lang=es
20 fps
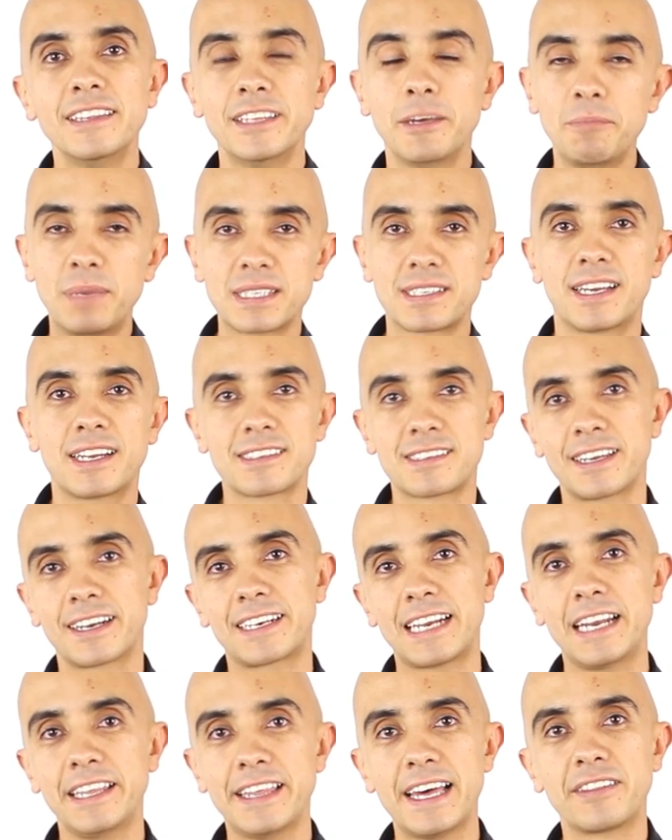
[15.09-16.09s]
de empezar a
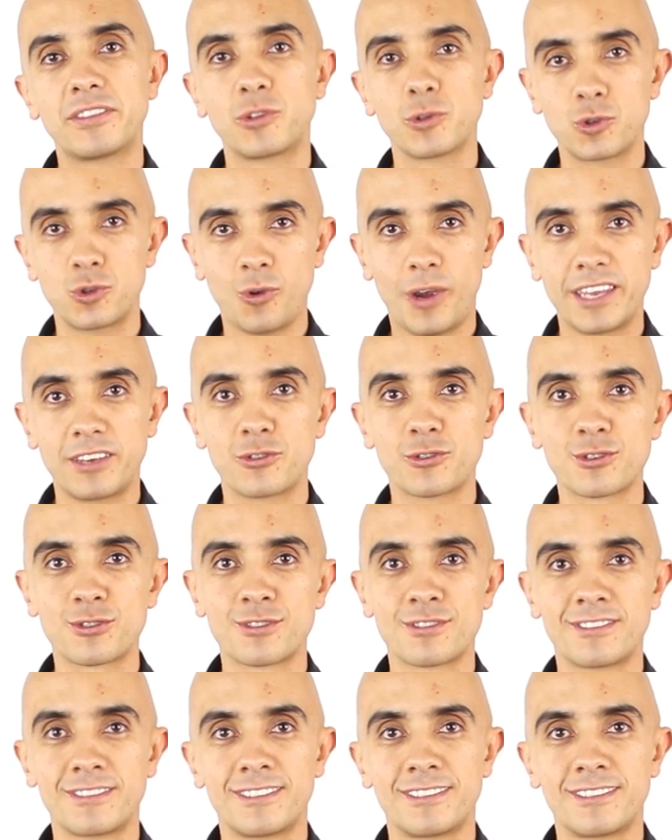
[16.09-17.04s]
hacer realidad tus sueños.